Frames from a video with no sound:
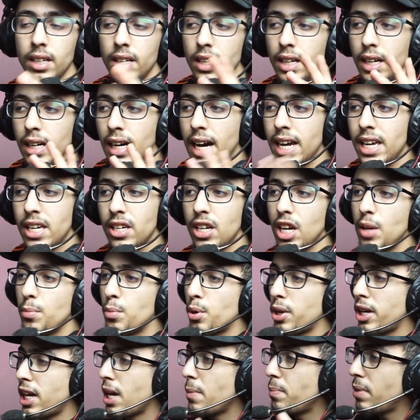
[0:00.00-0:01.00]
أه اي
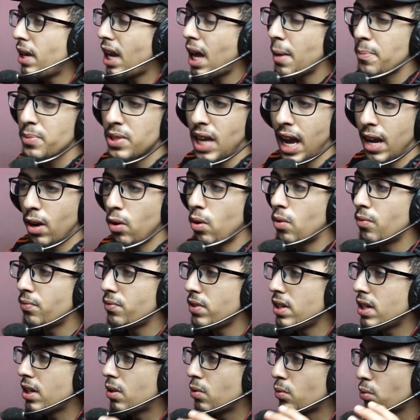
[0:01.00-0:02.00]
جيمر يحب يلعب صح
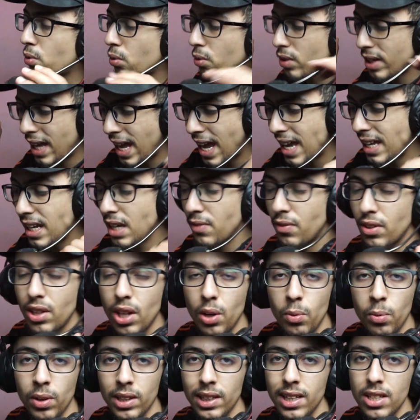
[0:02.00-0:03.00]
كونفيك وذوك الحالي في هذا
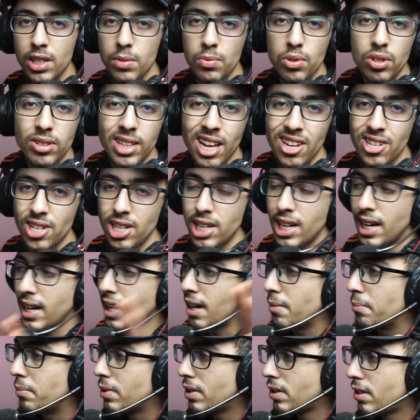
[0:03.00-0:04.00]
الوقت لازم 16 جيجا
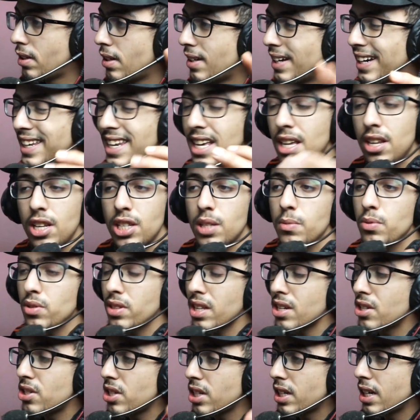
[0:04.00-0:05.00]
رام على لازم
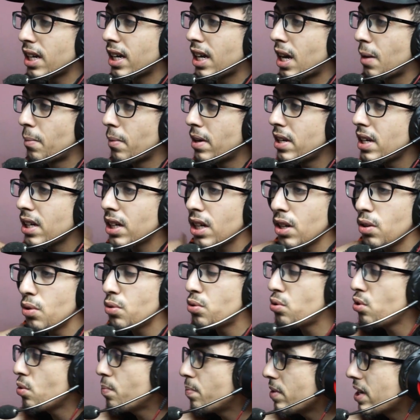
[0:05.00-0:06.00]
16 جيجا رام انا
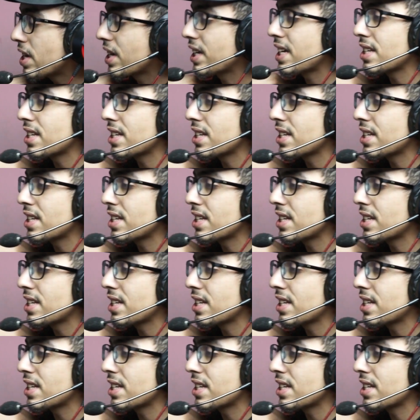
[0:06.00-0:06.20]
كيوتيوبر